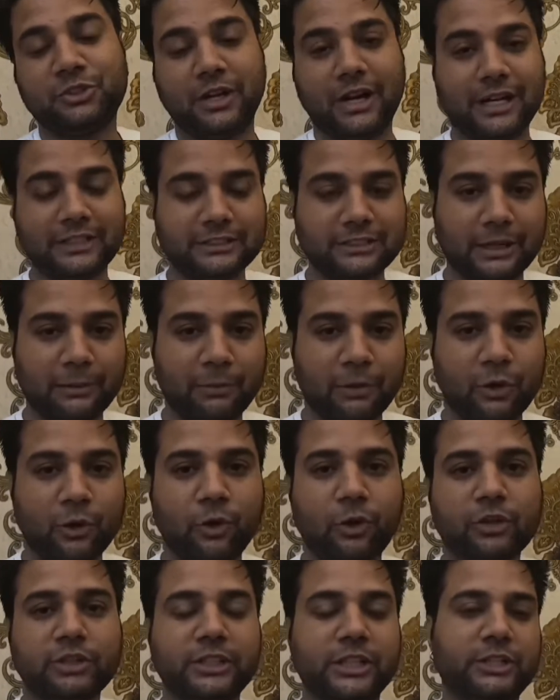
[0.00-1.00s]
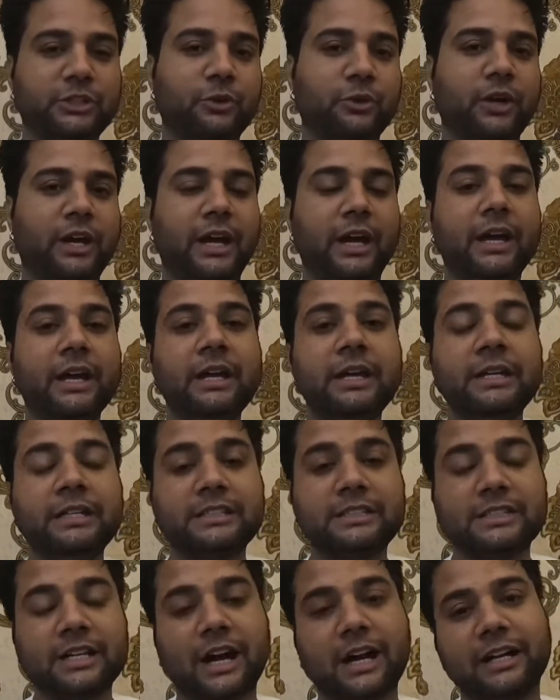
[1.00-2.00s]
आज का ब्लॉग ये जो है
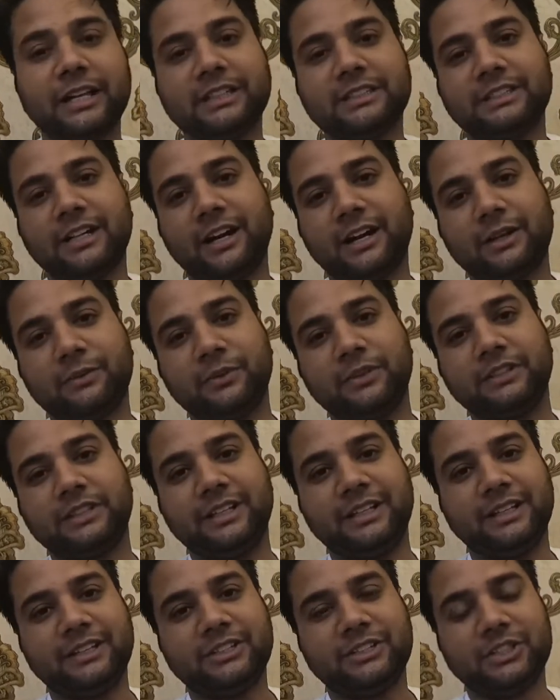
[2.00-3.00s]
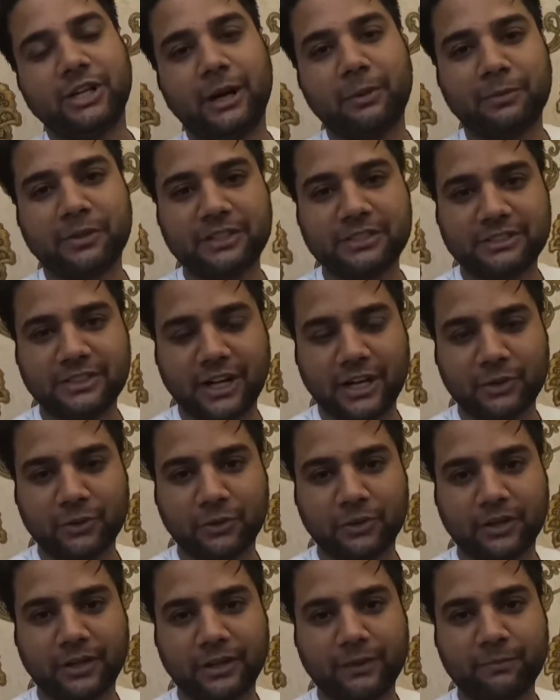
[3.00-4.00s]
साढ़े चार बजे शाम के स्टार्ट
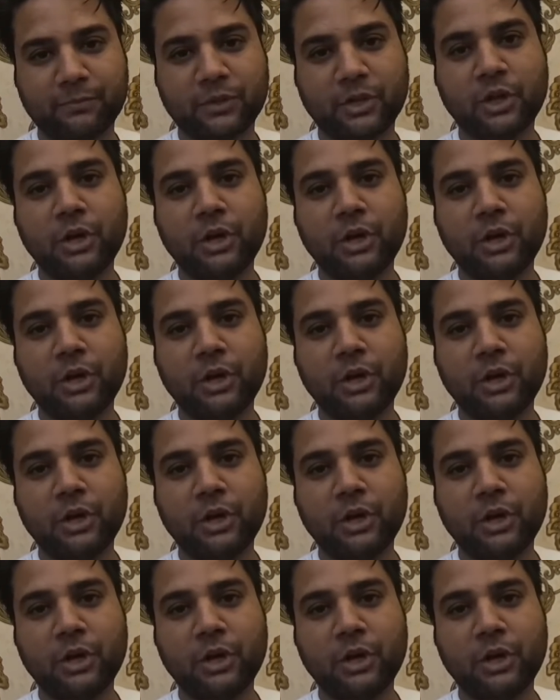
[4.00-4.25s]
हो रहा है